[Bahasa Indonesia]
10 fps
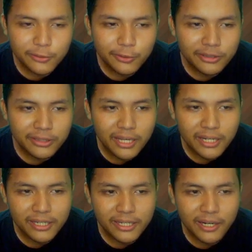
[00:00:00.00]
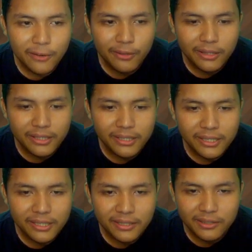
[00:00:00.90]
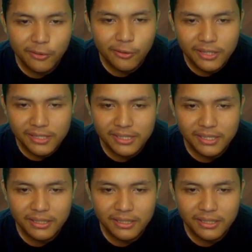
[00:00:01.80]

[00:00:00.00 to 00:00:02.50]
gun dari awal ini lah hoki sih.